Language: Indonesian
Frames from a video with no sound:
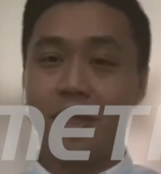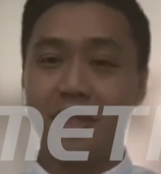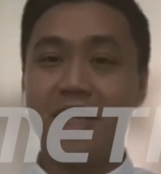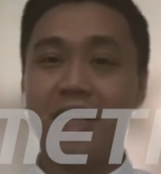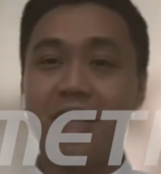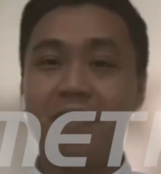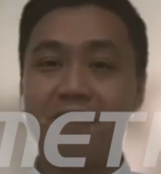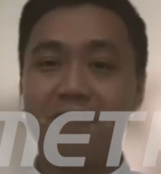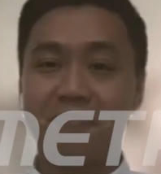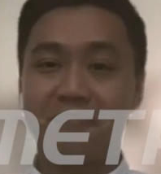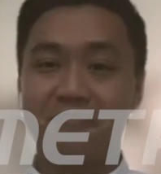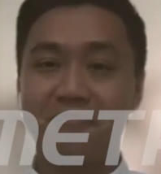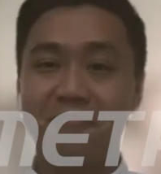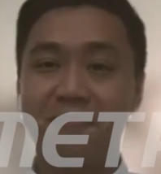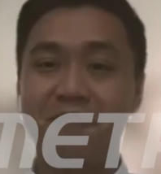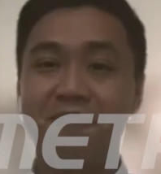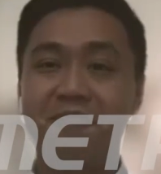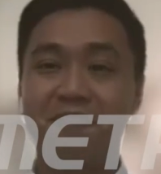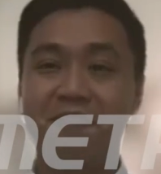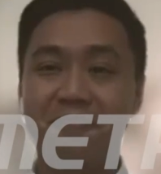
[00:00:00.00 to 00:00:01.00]
Sudah siap.
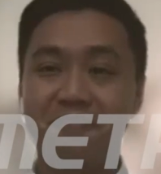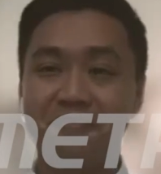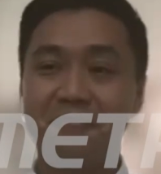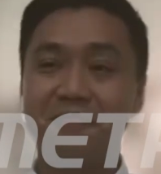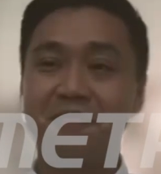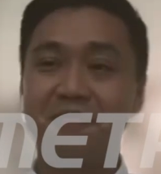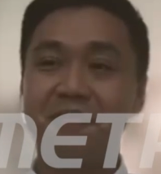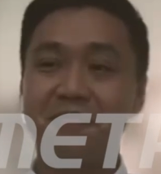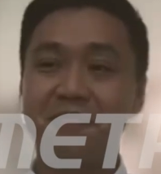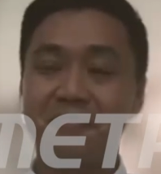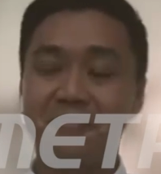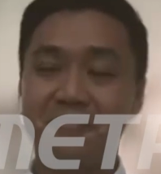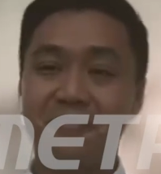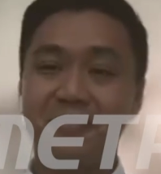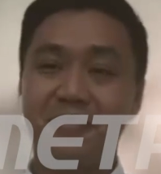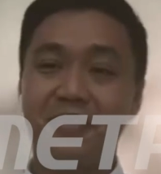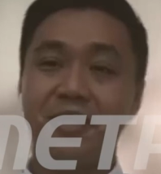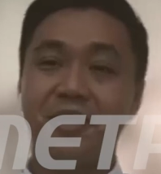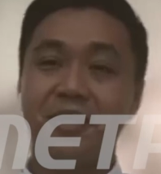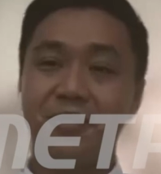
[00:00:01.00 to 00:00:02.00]
Sudah siap.
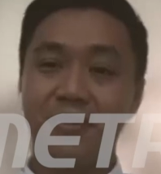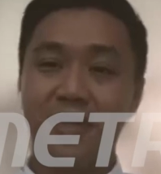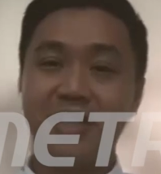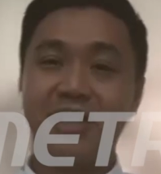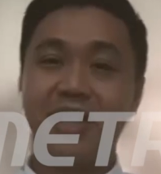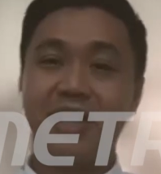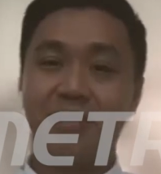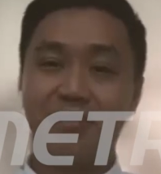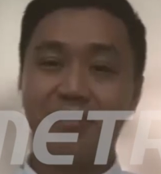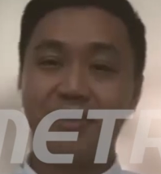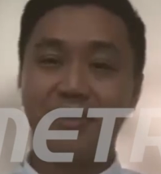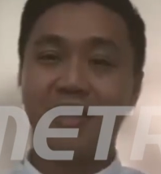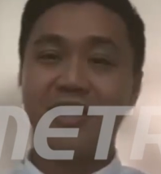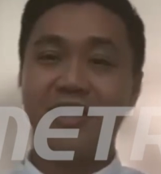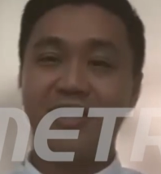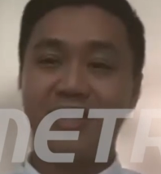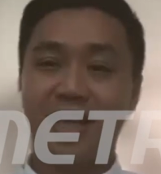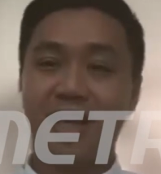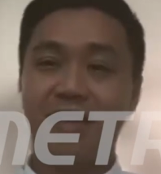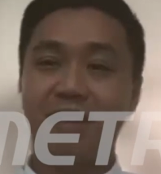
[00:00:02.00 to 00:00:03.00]
Kopi sudah apa sih siap, Pak yang
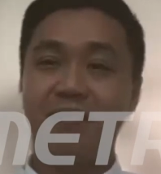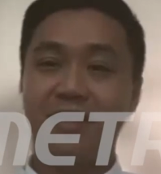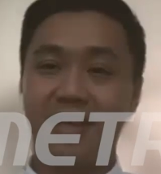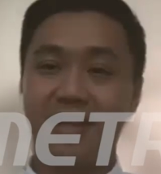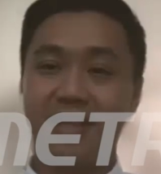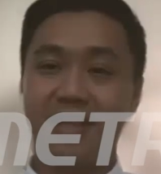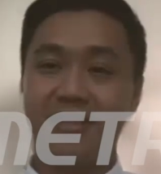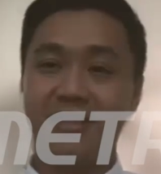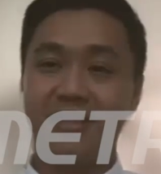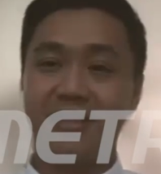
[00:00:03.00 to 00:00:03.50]
siap, yes.